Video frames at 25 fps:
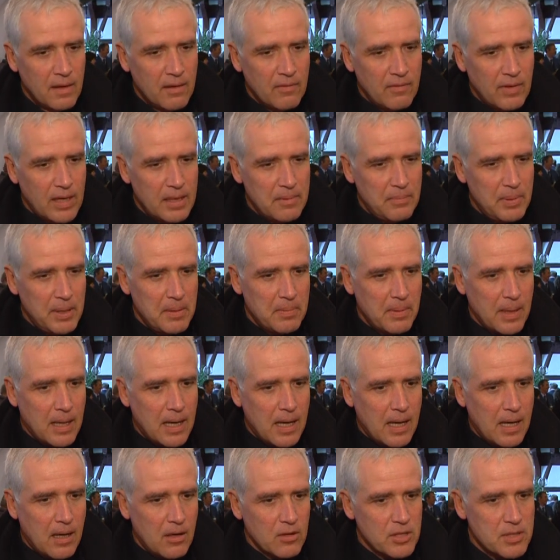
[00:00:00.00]
weil
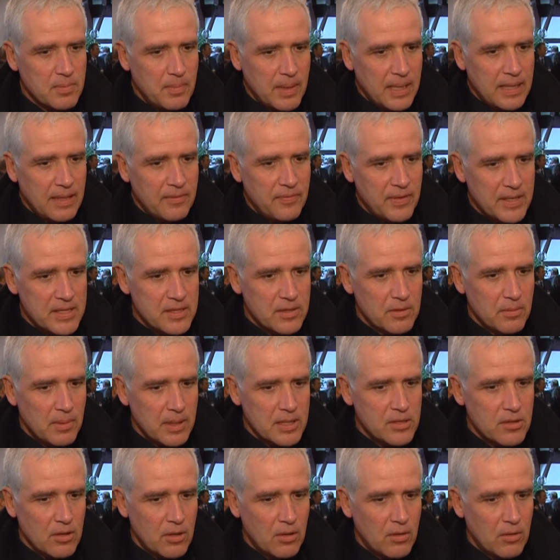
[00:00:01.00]
Biberach aus meiner festen
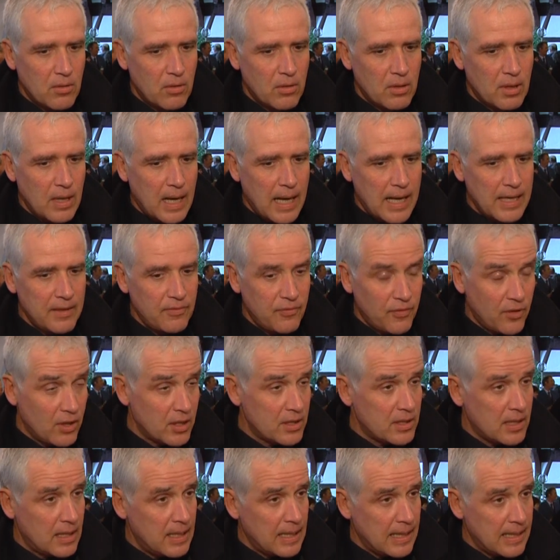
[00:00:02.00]
Überzeugung einen
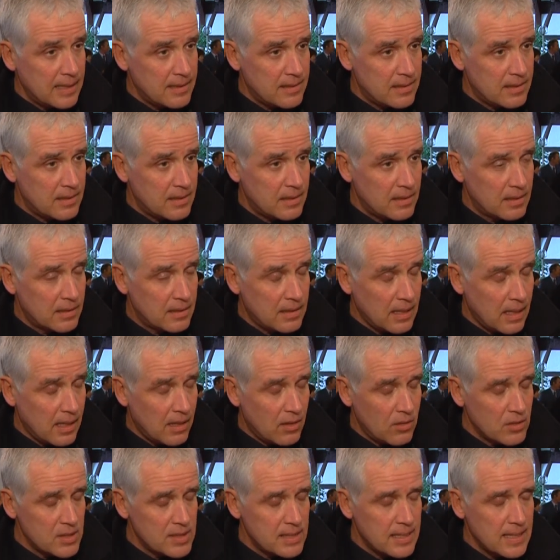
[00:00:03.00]
Vorteil hat
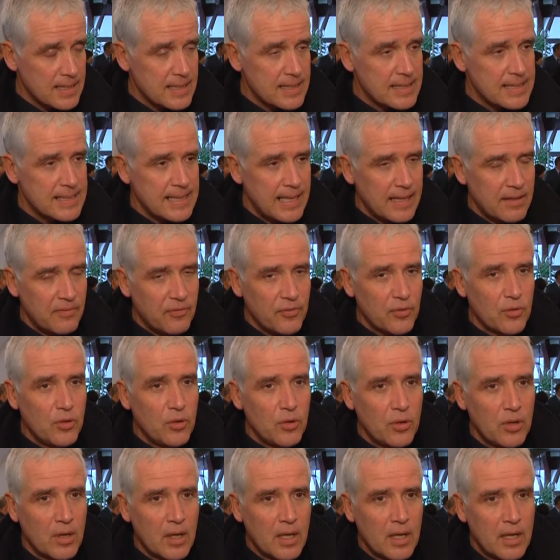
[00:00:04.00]
daraus, dass es sehr
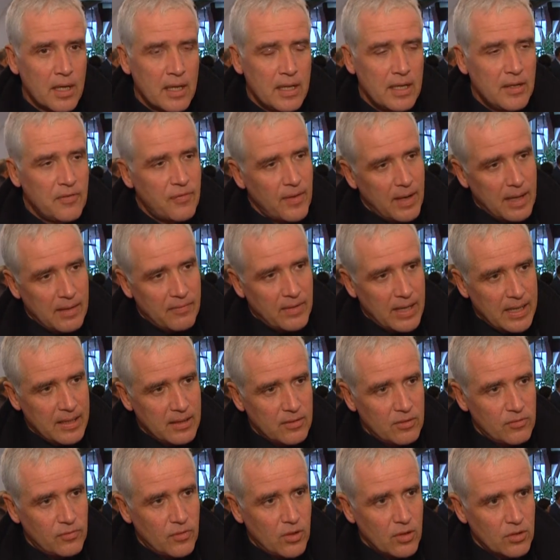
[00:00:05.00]
früh die
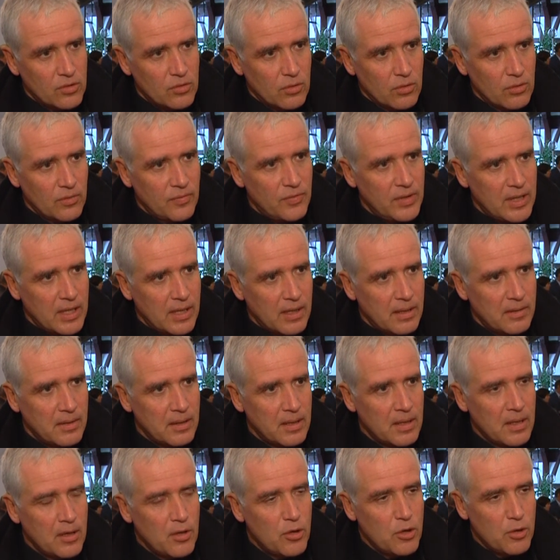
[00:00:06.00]
Verantwortung wieder
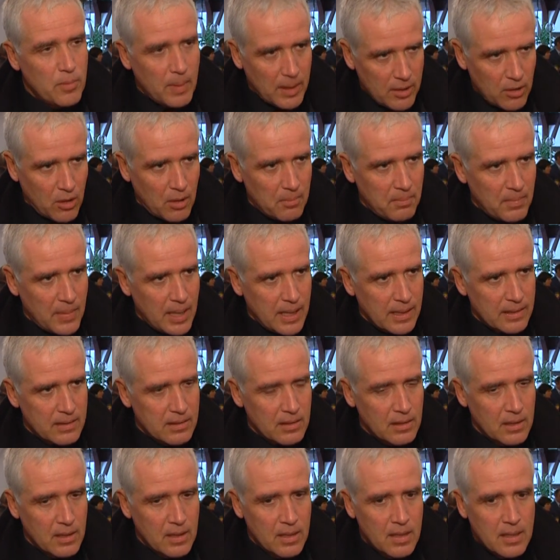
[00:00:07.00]
übernommen
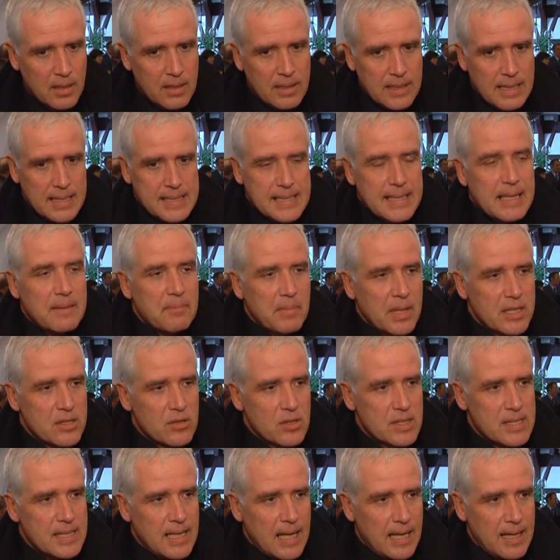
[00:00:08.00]
hat. Das nennt man
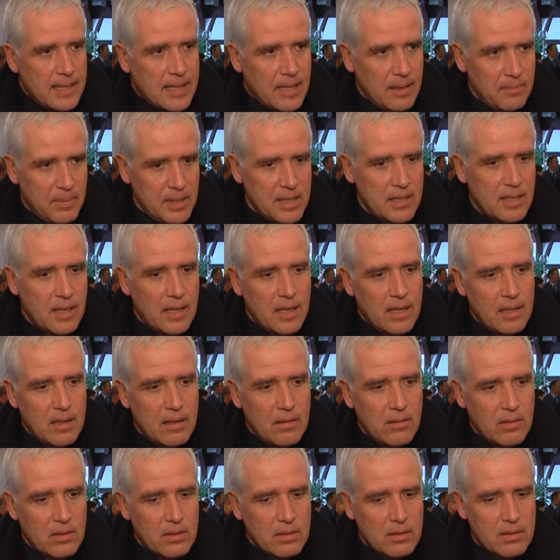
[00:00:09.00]

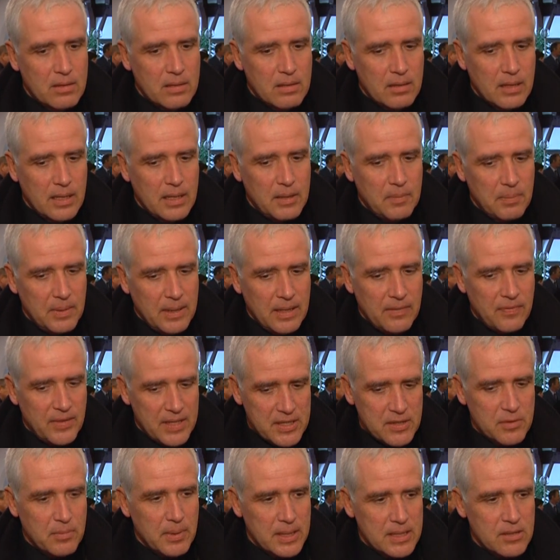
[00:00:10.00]
Sozialkapital und ich bin der
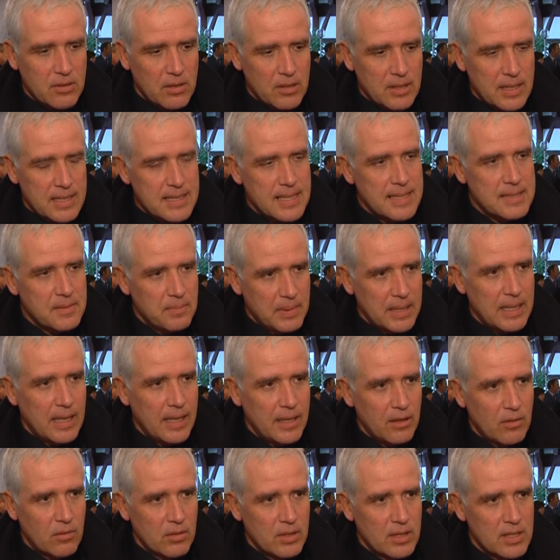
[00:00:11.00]
festen Überzeugung, dass das mit
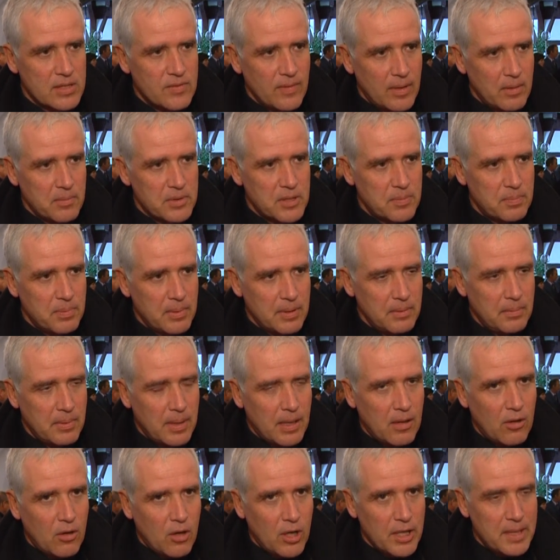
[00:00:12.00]
ein Grund ist, warum es
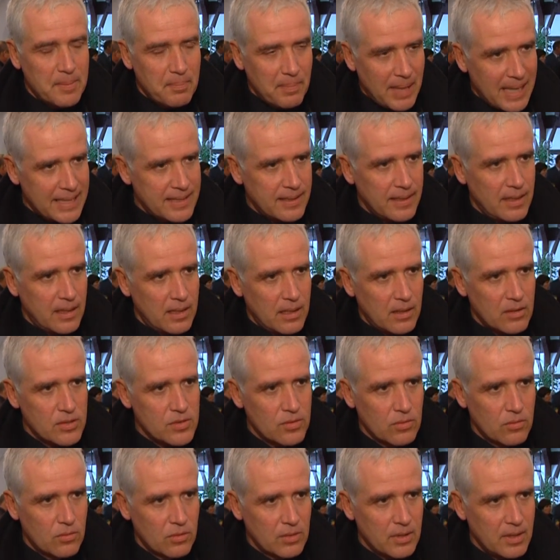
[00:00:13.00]
Biberach heute materiell auch
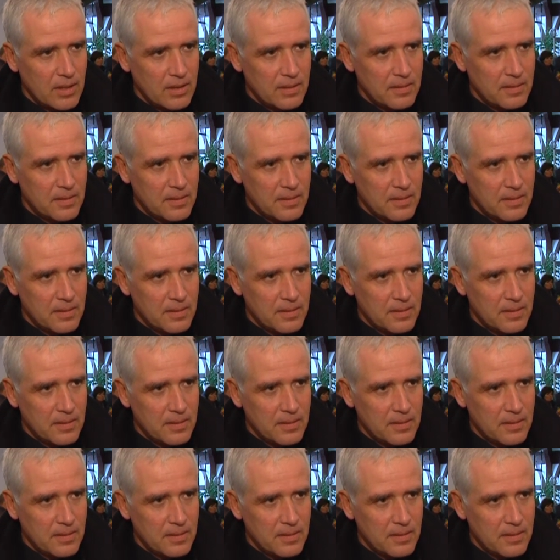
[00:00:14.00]
so gut geht.